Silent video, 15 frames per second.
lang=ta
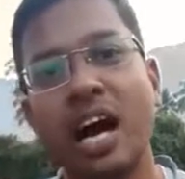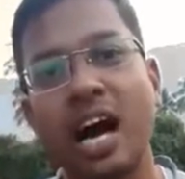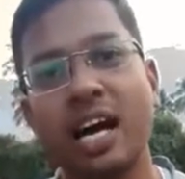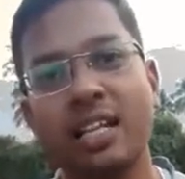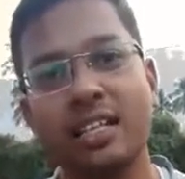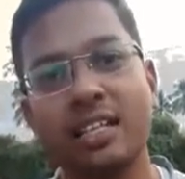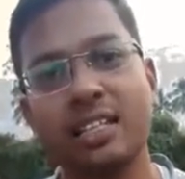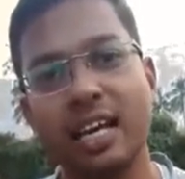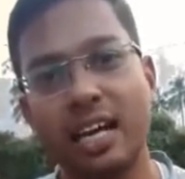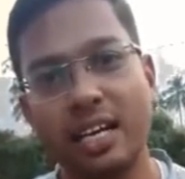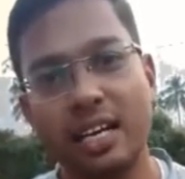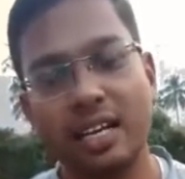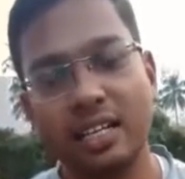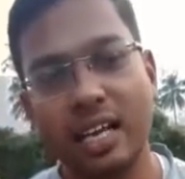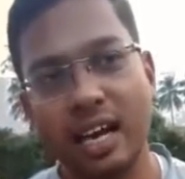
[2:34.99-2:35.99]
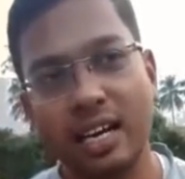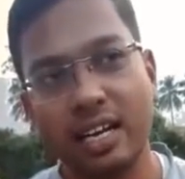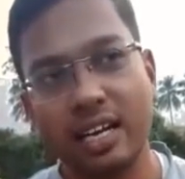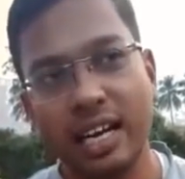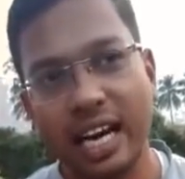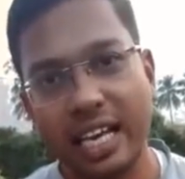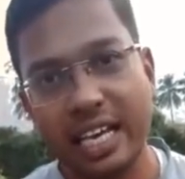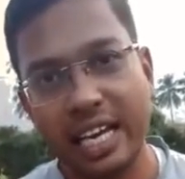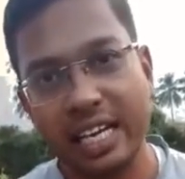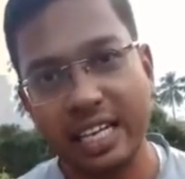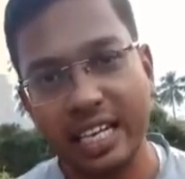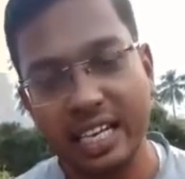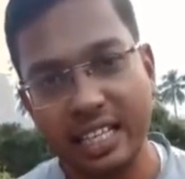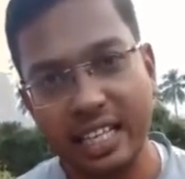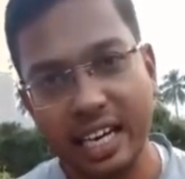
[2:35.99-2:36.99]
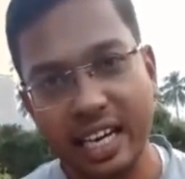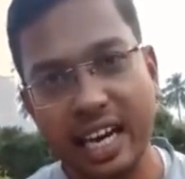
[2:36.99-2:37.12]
அது தன் தன் நிலையில் இந்த